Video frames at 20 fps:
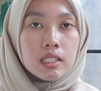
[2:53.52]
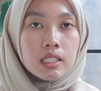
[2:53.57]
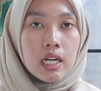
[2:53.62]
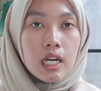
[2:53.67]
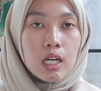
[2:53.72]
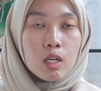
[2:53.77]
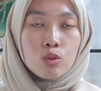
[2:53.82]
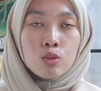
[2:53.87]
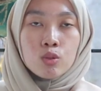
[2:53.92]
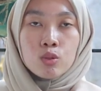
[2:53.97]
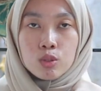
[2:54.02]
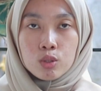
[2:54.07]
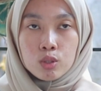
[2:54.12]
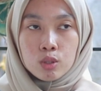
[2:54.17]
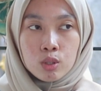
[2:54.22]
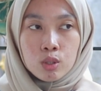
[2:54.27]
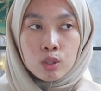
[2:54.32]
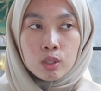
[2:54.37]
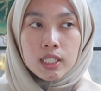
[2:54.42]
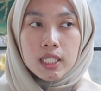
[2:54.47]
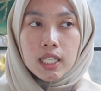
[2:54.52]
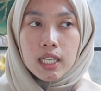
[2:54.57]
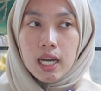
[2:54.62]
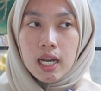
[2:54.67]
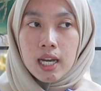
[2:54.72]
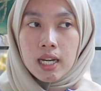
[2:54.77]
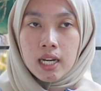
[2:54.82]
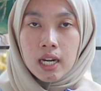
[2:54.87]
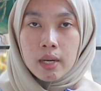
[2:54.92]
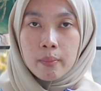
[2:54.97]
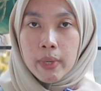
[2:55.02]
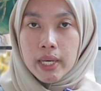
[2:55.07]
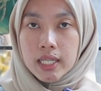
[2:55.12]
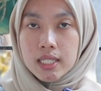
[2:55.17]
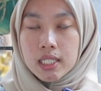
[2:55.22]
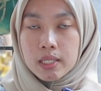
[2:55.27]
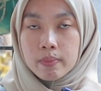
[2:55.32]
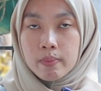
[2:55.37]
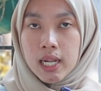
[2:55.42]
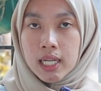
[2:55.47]
dan untuk tekanan
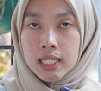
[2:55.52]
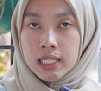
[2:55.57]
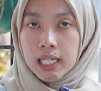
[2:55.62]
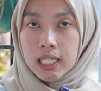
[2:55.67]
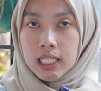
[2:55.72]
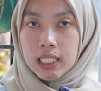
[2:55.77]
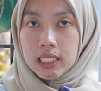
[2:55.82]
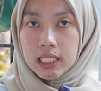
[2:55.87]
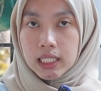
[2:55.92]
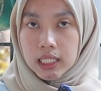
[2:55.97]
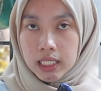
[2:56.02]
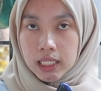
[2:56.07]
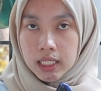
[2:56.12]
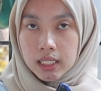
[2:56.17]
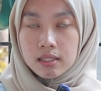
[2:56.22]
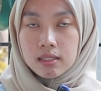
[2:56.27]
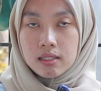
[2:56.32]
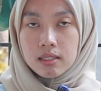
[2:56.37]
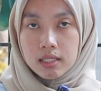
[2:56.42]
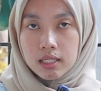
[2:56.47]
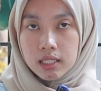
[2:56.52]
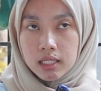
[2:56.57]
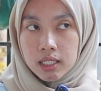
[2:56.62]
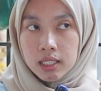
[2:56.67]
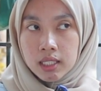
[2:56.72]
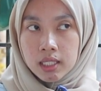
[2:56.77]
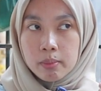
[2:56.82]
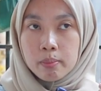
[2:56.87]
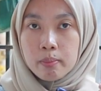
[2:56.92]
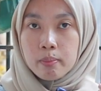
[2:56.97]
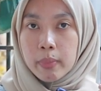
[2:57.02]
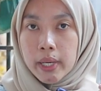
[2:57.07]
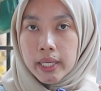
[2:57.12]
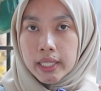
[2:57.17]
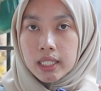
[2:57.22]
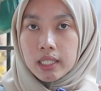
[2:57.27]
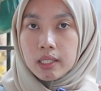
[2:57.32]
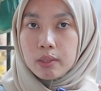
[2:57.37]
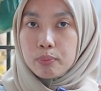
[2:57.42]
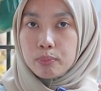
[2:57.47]
maksimalnya ini di
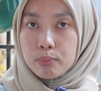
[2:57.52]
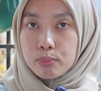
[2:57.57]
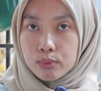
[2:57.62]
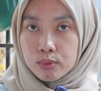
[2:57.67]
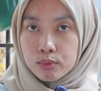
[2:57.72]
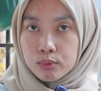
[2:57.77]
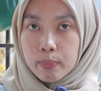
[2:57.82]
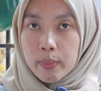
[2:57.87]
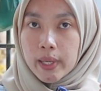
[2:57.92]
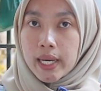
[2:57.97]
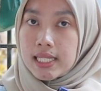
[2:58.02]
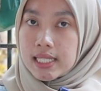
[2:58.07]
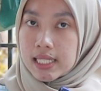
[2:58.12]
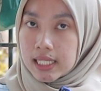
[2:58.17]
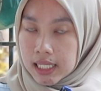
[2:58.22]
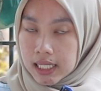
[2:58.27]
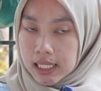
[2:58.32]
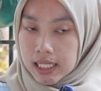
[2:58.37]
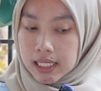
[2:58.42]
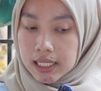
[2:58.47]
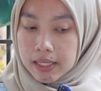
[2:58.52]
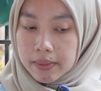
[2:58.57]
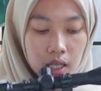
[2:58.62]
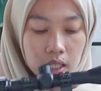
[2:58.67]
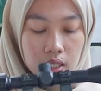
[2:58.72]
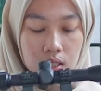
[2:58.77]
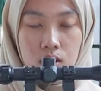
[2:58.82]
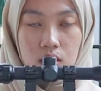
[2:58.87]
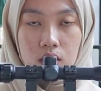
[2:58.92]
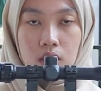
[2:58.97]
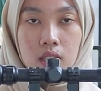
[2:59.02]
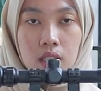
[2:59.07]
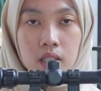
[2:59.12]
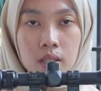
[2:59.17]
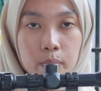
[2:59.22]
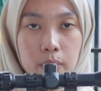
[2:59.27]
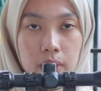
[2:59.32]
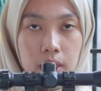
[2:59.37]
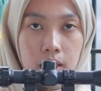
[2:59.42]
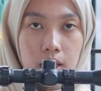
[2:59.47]
4000 PSI. Lanjut
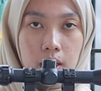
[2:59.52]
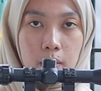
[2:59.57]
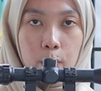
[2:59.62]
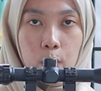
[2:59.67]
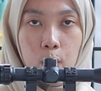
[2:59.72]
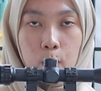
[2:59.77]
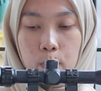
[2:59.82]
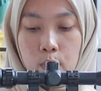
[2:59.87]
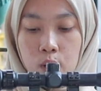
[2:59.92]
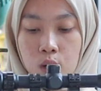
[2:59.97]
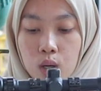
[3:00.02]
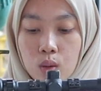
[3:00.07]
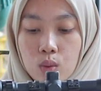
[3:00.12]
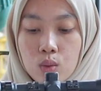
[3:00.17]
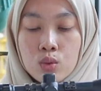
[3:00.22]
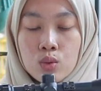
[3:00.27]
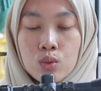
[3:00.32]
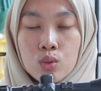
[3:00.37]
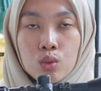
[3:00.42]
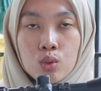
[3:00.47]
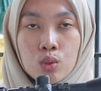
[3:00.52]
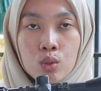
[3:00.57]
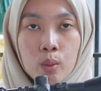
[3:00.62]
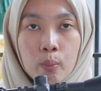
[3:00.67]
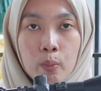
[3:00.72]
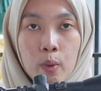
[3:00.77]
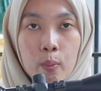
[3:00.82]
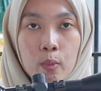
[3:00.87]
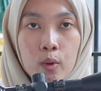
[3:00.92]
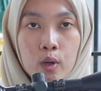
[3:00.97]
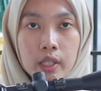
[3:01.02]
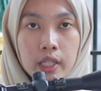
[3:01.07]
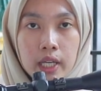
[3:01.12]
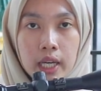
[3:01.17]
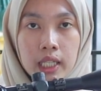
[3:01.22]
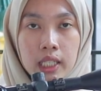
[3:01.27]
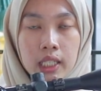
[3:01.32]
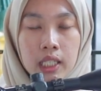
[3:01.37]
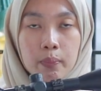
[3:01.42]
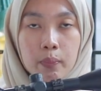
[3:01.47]
ke bagian popor. Untuk
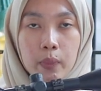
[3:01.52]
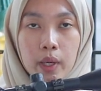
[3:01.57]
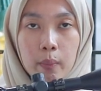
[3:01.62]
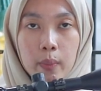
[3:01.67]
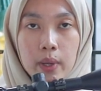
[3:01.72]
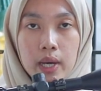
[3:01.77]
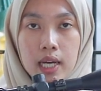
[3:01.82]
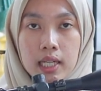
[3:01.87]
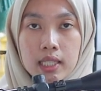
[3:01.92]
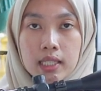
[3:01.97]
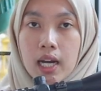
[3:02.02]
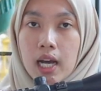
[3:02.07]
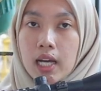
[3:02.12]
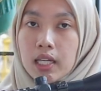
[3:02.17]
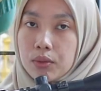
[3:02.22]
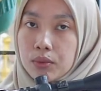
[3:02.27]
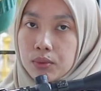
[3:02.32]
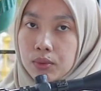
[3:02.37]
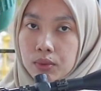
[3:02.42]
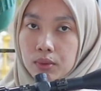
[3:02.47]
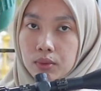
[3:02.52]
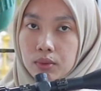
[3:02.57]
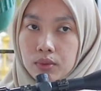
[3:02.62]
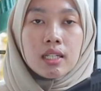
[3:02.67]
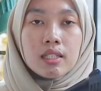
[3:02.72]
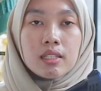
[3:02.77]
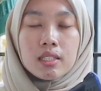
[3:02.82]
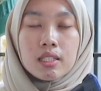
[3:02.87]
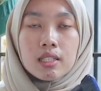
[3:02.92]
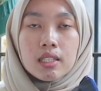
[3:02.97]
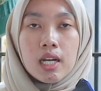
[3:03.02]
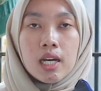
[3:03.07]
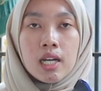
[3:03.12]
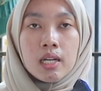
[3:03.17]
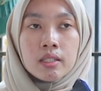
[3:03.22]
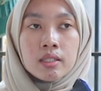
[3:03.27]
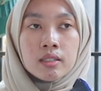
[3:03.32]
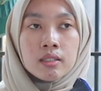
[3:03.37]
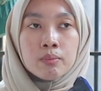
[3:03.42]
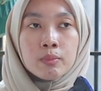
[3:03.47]
popornya ini berbahan kayu
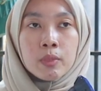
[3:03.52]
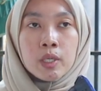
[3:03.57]
dan